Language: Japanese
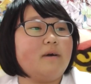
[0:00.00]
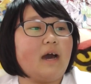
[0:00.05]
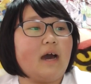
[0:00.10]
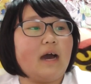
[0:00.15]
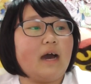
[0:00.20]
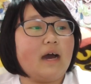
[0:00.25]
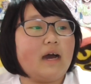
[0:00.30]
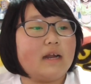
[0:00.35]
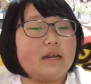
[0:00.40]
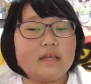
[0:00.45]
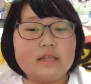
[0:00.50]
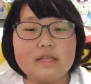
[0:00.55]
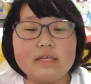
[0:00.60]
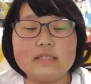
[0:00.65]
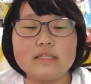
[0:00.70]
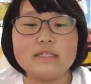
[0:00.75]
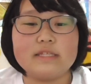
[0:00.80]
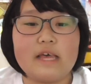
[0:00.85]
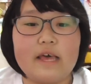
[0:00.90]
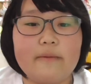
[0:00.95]
まあ、あれ
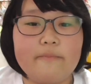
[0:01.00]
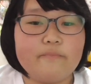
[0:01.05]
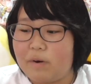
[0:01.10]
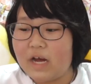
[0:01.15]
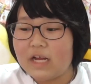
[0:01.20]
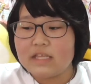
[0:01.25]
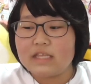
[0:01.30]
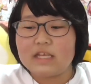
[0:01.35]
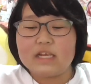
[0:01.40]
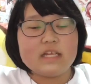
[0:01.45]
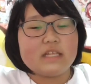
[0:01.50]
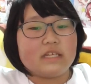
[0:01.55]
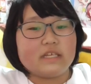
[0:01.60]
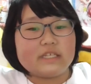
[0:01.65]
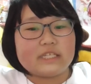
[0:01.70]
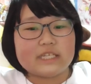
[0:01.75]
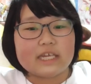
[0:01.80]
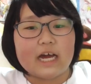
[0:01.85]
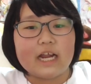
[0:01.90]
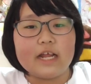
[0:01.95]
ですね。万人
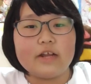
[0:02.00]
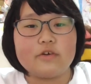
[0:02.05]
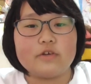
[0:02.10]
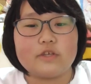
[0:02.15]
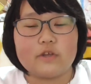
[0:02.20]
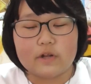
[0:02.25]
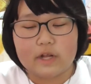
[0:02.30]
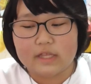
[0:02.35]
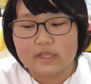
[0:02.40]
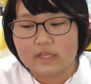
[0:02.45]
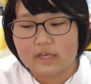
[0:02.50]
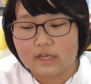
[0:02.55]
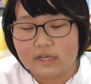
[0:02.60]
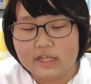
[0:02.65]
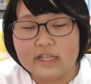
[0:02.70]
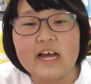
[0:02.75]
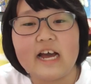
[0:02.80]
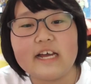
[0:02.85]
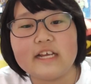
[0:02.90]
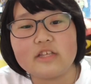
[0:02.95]
に好かれる人なんて
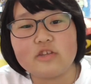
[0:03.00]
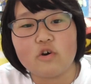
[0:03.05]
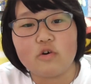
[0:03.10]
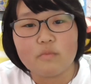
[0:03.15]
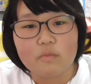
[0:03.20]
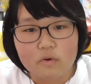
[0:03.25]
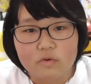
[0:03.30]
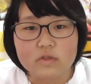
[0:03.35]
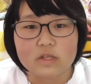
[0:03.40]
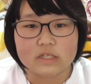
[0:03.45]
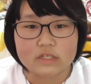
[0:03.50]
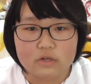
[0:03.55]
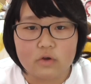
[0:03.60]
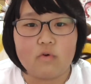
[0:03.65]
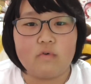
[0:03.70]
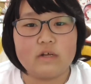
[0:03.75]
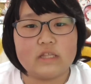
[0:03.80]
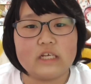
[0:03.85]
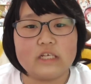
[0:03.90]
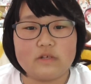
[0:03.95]
いないと思うんです
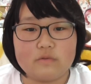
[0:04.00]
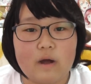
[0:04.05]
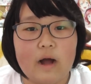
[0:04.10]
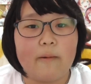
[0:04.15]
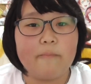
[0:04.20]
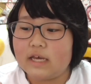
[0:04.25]
よ、私は。